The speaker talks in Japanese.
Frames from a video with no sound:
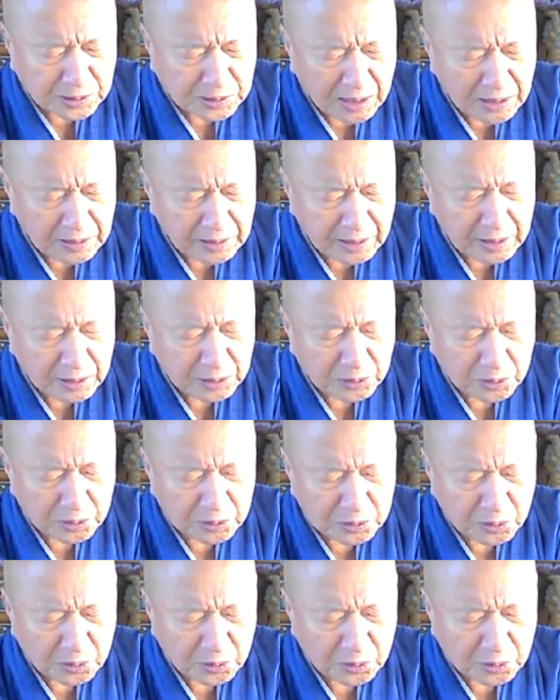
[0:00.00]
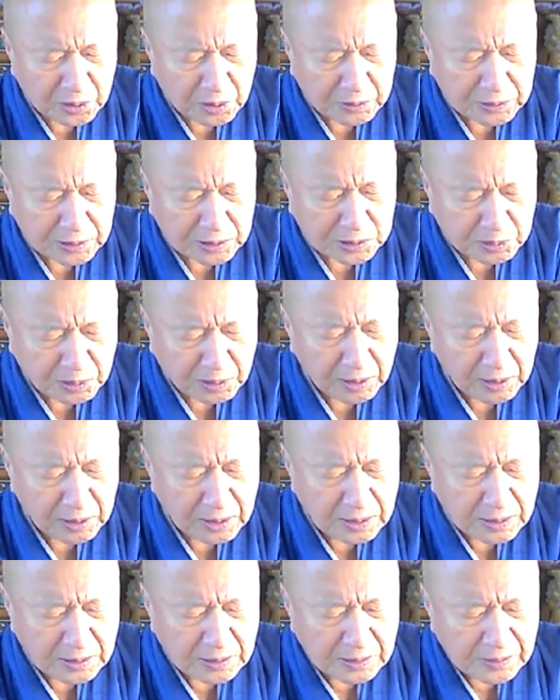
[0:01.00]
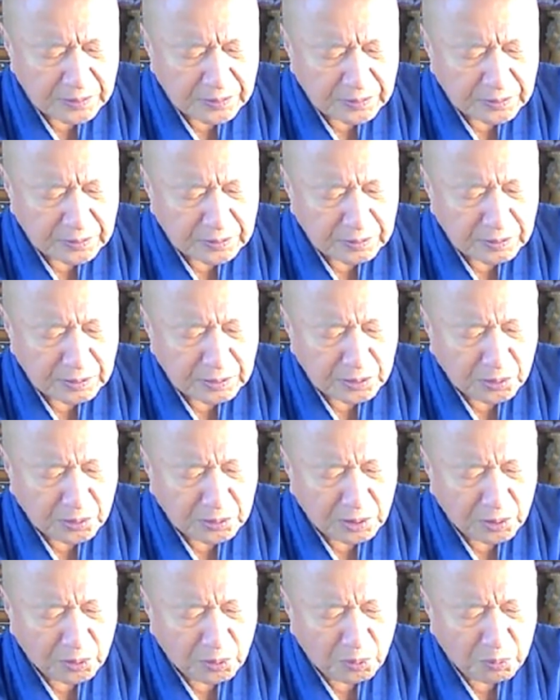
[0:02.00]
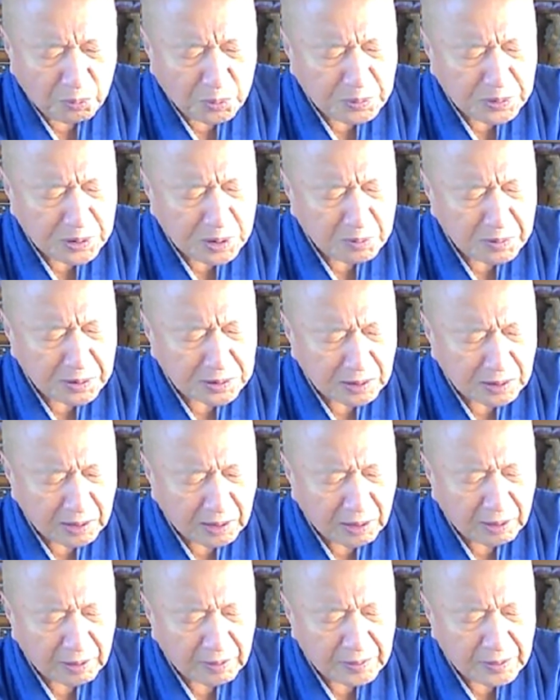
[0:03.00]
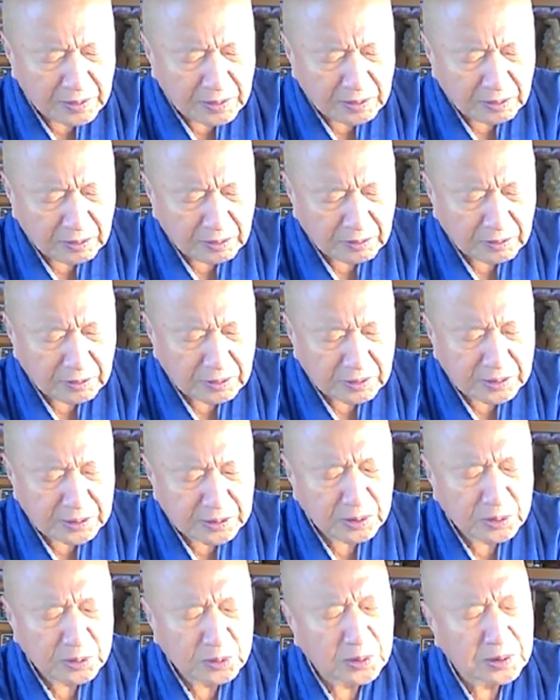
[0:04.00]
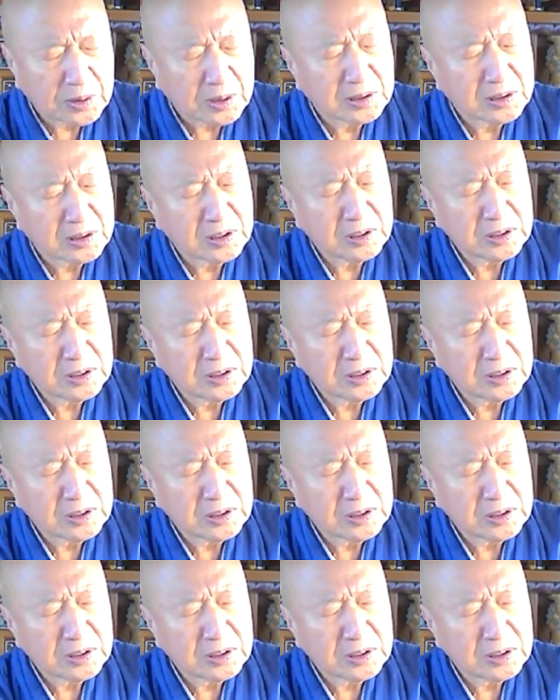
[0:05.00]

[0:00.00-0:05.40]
三元というところで私は、うん、いろんな本も見てみましたが、きちっと私